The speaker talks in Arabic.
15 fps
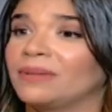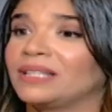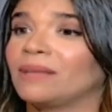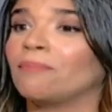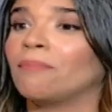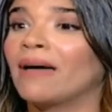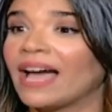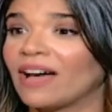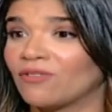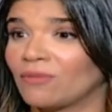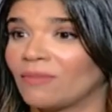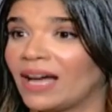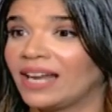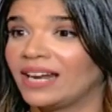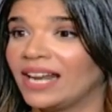بتتباع في
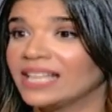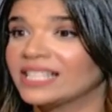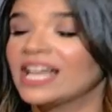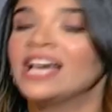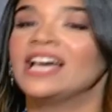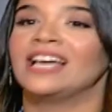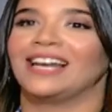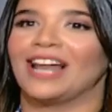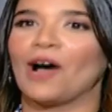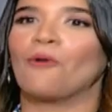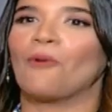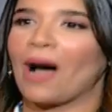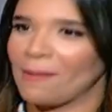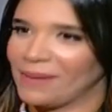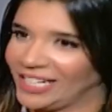المحلات لا
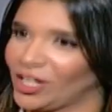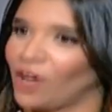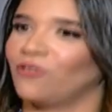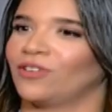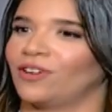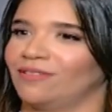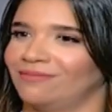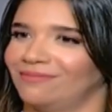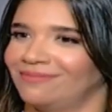هو عمل طفره